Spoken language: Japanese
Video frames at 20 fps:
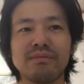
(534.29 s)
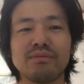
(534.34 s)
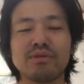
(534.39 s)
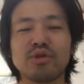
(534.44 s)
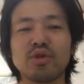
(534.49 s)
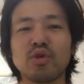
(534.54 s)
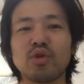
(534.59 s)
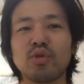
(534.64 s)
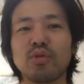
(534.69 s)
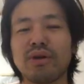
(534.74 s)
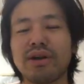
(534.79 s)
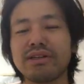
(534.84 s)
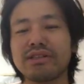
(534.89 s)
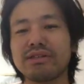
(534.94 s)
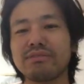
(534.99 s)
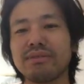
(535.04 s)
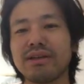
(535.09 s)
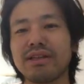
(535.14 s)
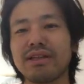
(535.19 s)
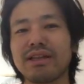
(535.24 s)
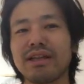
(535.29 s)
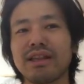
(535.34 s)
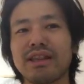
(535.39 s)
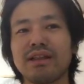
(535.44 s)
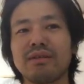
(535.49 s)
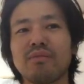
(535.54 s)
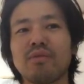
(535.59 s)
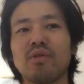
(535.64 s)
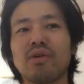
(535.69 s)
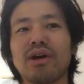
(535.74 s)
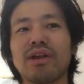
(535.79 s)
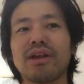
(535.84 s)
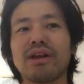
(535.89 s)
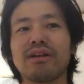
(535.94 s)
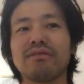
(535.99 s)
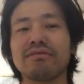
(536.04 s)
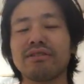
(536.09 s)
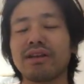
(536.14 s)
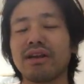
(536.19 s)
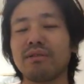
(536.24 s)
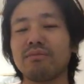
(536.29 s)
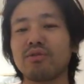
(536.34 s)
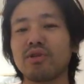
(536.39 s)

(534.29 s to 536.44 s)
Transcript: そういう人はいつまでたってもお金が増えない